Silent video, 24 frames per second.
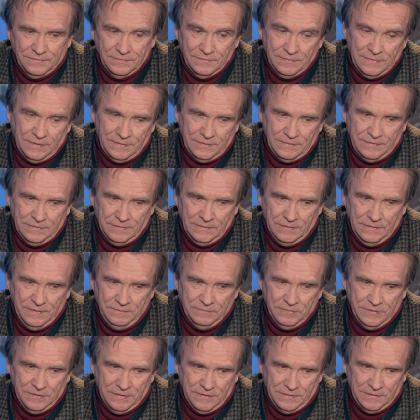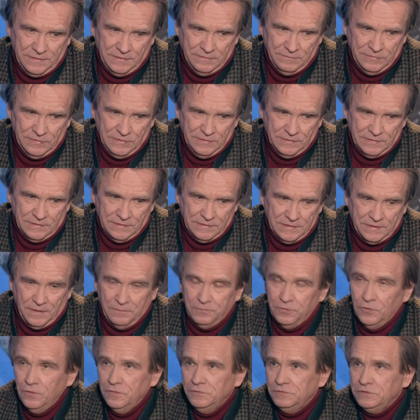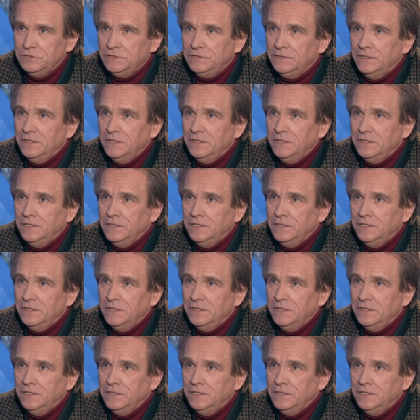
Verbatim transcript: знаете, либо это был Ростропович,